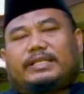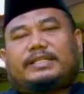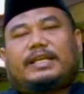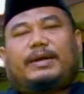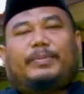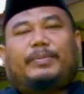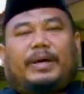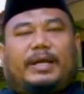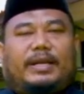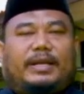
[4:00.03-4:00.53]

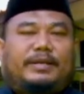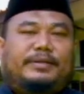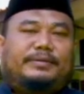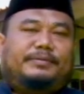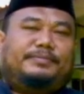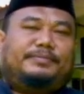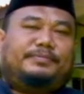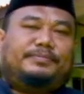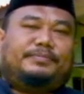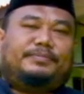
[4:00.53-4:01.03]
sabar
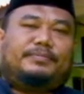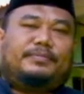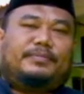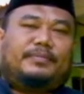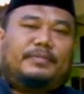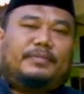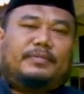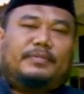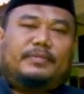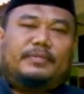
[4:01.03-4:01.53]

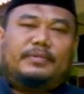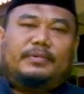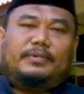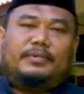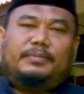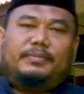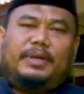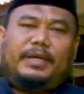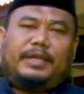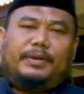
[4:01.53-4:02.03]

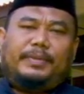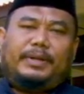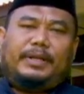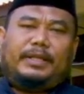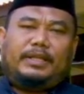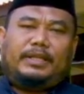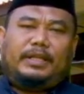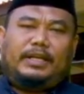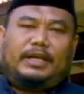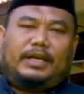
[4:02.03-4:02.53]

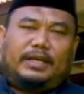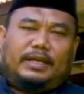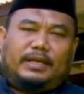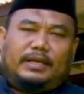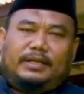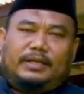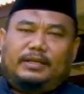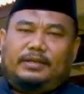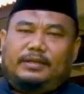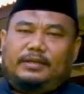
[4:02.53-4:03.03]
Bagaimana tidak?
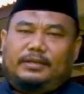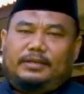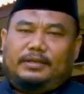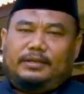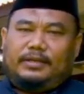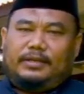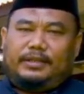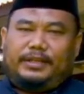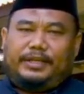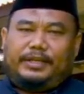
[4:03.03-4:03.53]

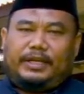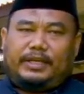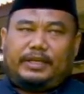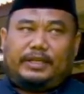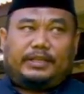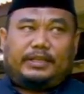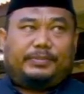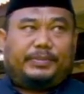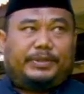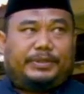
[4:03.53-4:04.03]
Ketika
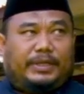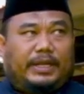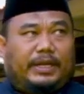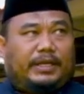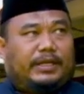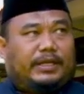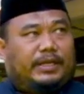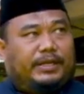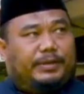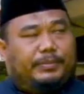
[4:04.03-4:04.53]
kita
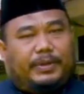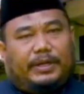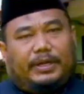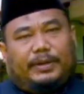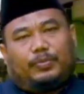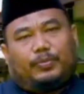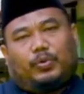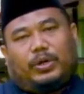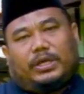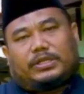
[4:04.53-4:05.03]
menjalankan
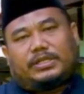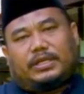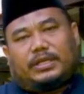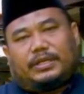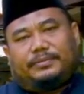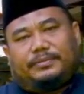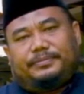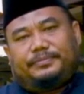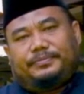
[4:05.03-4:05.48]
ibadah puasa,